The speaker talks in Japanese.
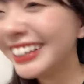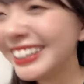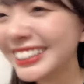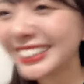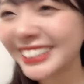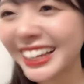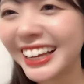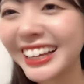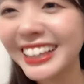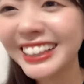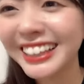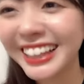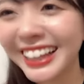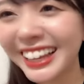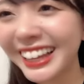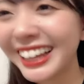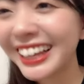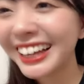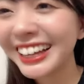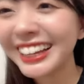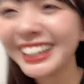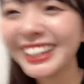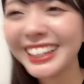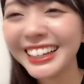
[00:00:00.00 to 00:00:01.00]
最低
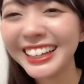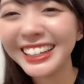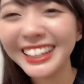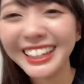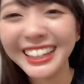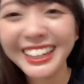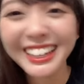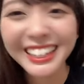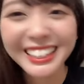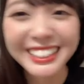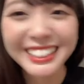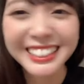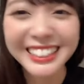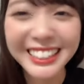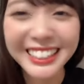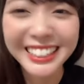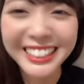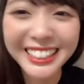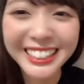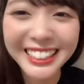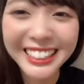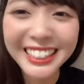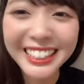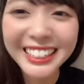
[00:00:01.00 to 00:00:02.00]

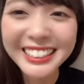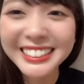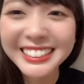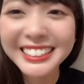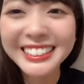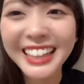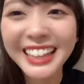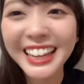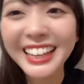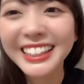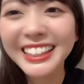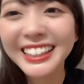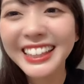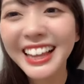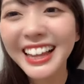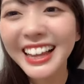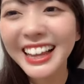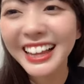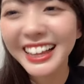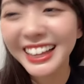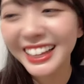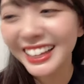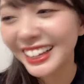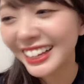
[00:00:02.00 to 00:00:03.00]
最
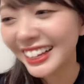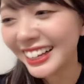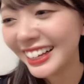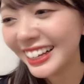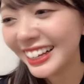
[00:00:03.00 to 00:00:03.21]
低